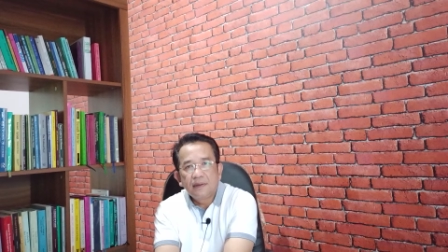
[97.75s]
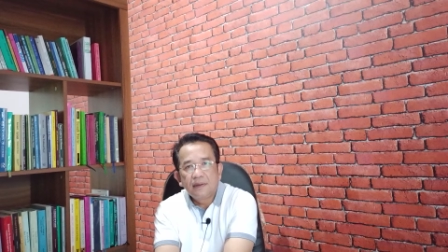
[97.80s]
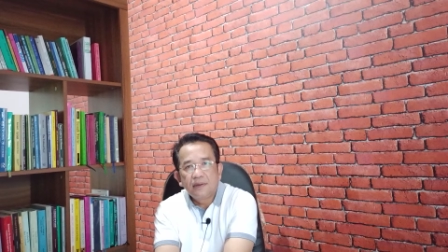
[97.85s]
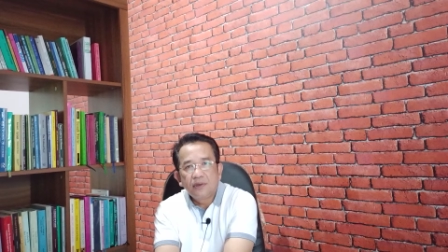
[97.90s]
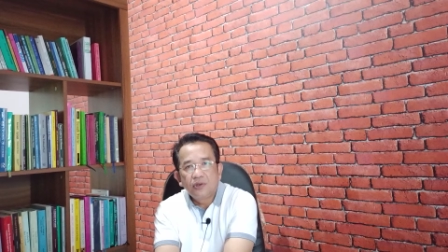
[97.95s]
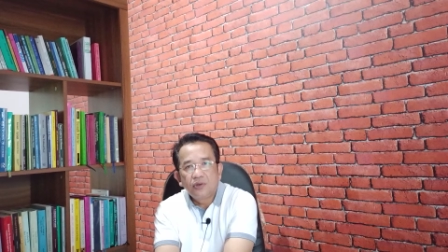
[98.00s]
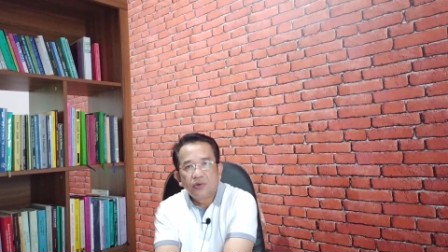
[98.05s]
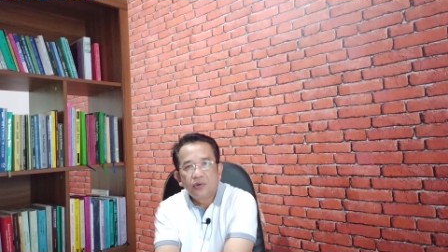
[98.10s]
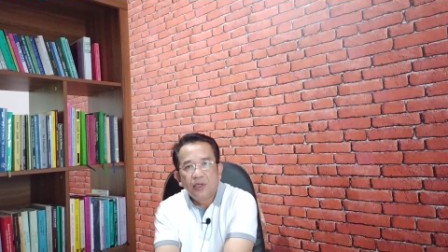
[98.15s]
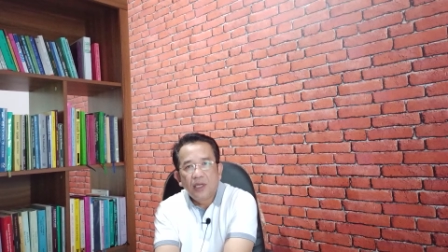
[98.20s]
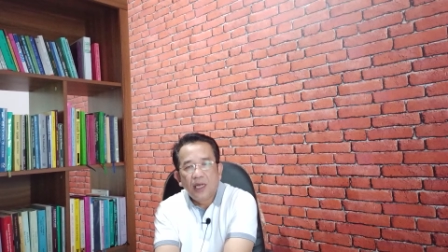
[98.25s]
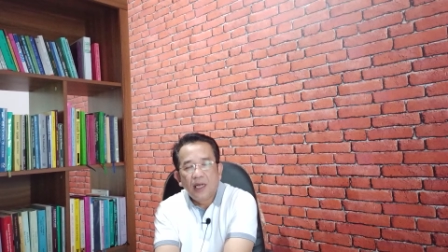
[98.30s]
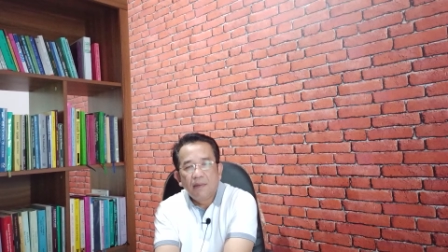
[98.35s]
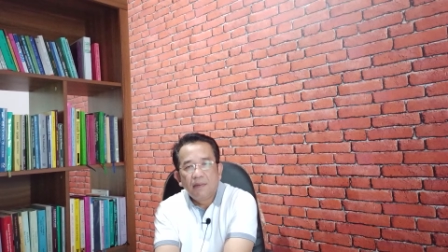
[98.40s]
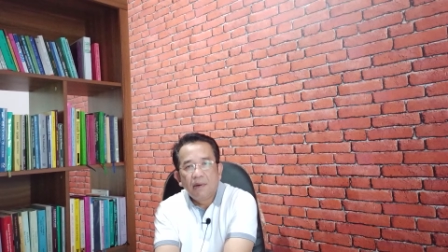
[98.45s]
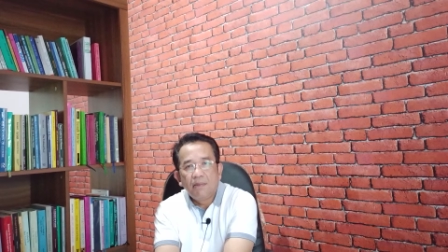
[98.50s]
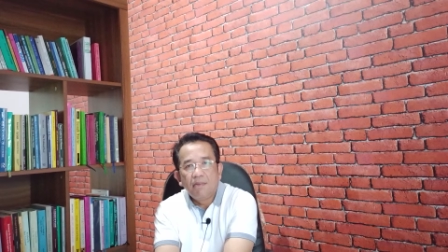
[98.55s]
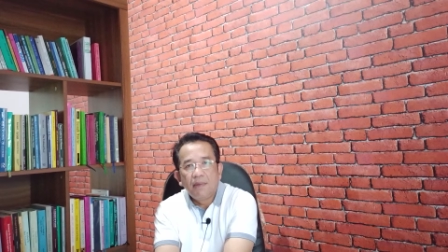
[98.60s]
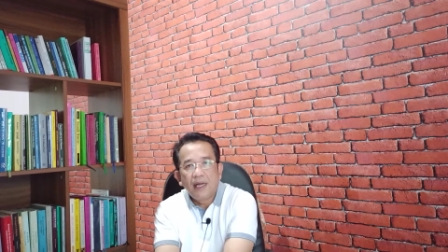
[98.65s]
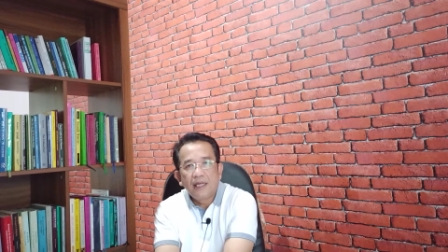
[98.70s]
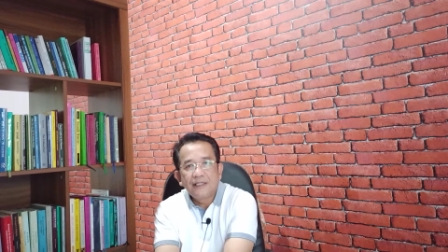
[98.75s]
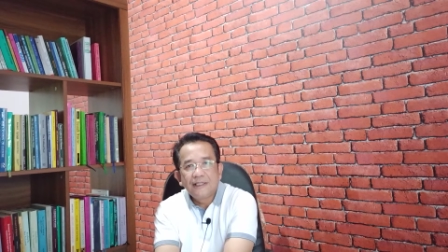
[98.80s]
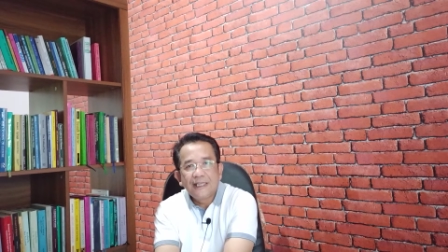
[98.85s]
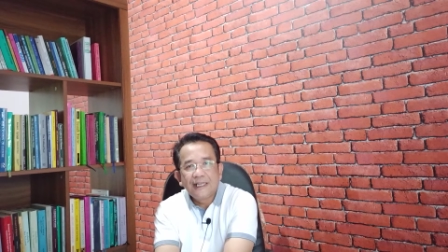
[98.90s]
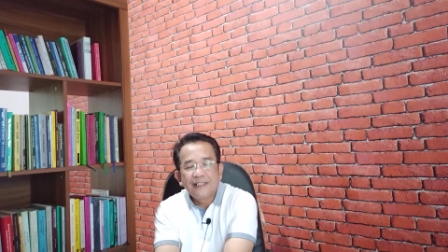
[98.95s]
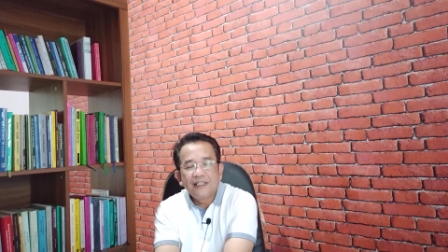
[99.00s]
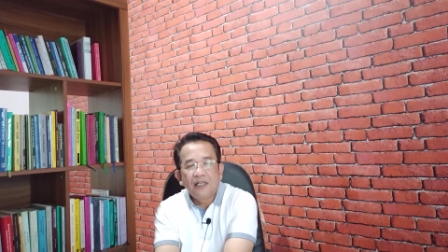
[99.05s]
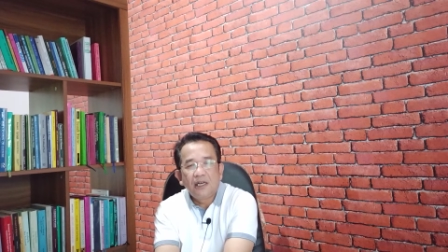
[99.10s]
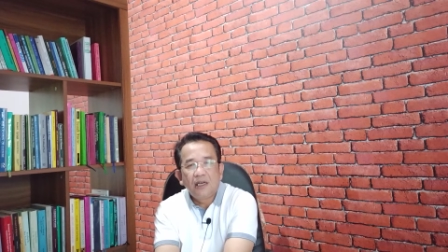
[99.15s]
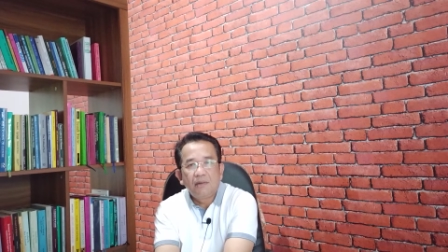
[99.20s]
sudah
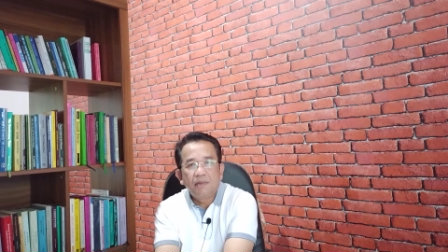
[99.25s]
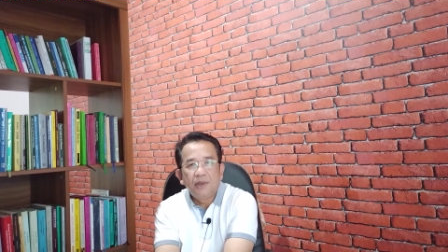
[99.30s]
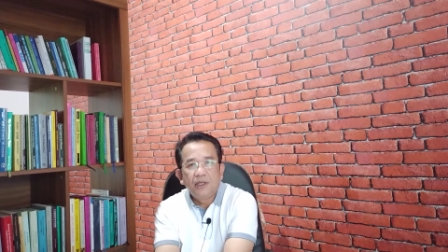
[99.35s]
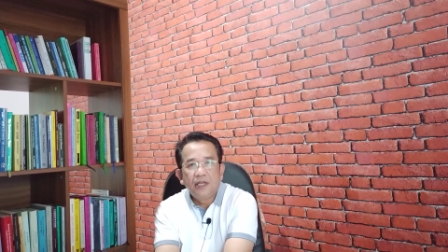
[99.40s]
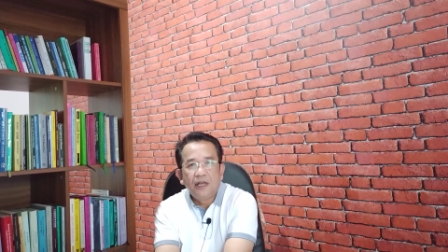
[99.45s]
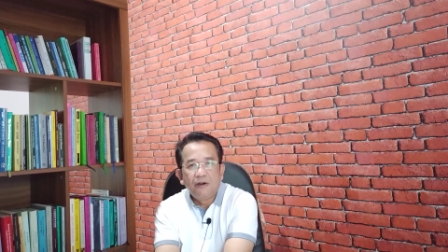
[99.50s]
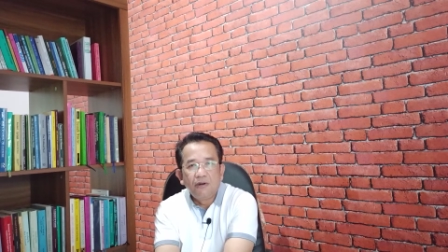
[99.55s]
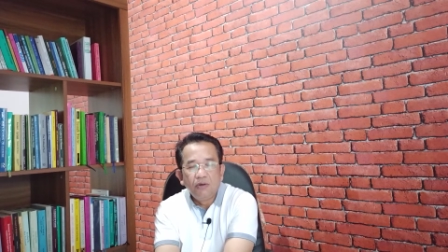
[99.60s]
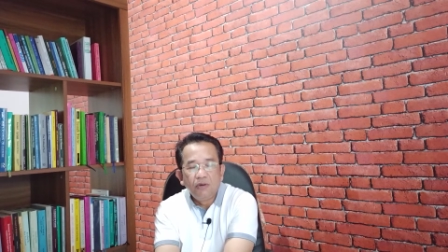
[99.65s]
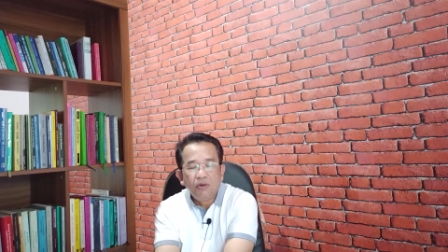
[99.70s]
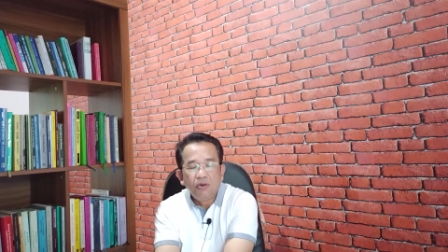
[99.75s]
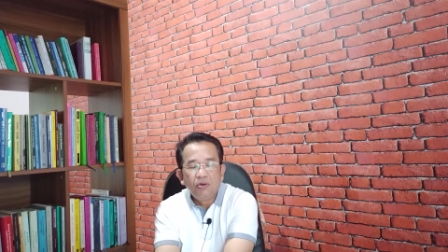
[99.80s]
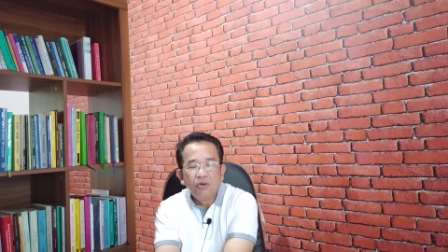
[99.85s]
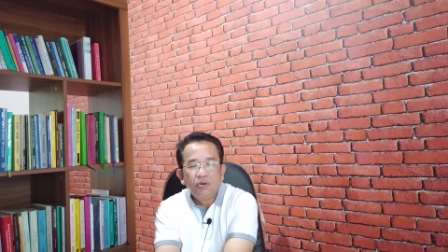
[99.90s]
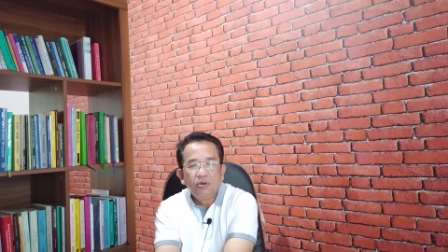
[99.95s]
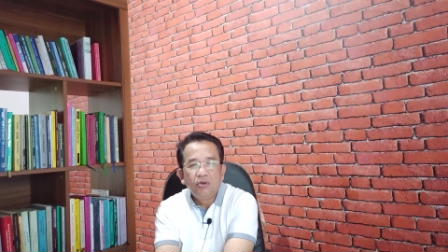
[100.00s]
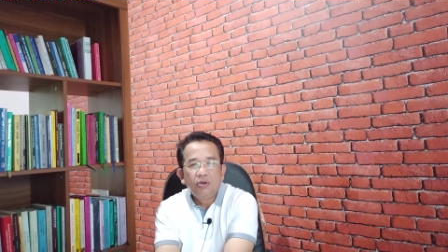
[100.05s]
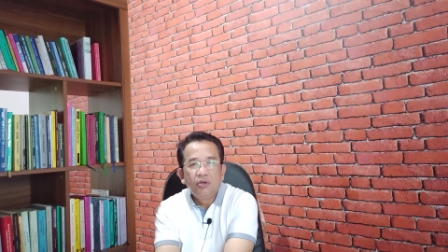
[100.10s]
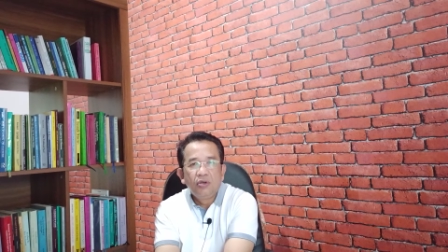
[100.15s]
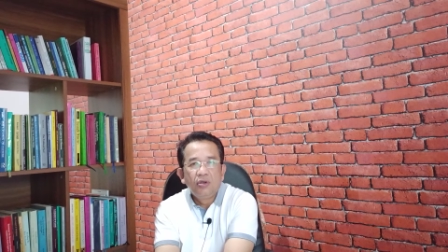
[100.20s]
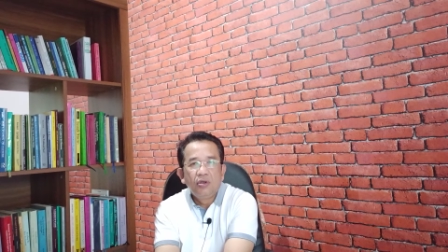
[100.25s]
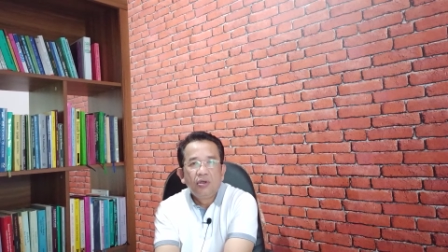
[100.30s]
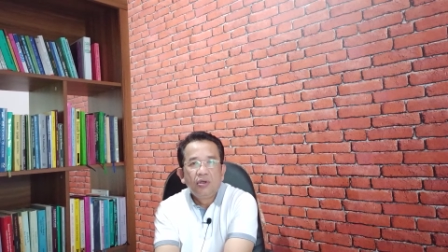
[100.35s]
membaca terlebih dahulu